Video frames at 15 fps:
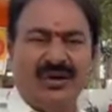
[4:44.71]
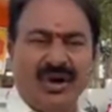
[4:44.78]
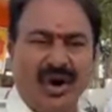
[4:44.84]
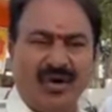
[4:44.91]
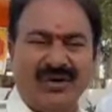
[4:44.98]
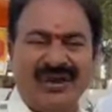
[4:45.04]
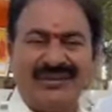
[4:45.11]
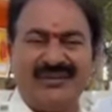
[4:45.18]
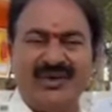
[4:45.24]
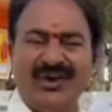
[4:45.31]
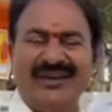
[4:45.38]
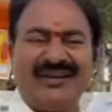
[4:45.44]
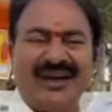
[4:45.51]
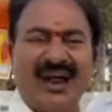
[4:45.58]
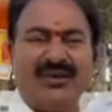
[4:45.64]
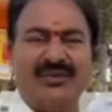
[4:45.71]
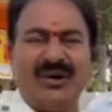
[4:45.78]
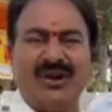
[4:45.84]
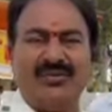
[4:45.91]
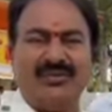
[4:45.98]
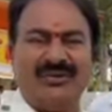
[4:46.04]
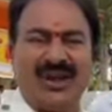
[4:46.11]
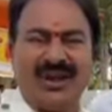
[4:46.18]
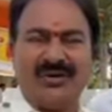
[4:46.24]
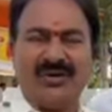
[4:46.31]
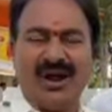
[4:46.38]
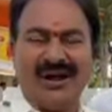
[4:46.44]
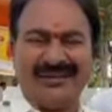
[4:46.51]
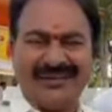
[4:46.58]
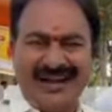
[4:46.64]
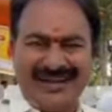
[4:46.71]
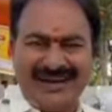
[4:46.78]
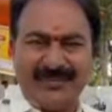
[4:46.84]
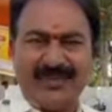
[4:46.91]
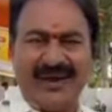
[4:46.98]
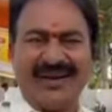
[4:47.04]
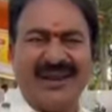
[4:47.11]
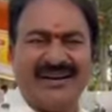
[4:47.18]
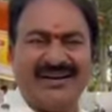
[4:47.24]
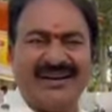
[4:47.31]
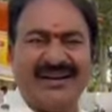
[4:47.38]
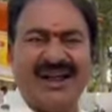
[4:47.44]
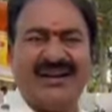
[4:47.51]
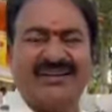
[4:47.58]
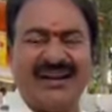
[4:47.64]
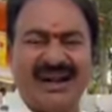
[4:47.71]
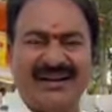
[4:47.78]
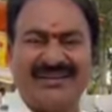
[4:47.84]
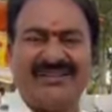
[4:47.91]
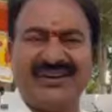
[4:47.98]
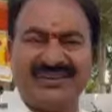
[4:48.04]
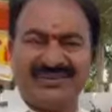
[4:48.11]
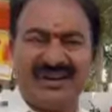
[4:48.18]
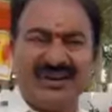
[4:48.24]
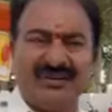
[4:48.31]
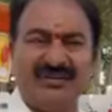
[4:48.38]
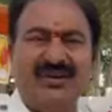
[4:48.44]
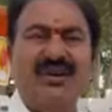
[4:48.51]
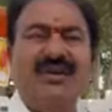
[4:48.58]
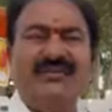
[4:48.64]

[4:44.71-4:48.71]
గోవుల జోలికి రాకుండా ఉంటారు అట్లాంటి భయాన్ని అట్లాంటి శిక్షలు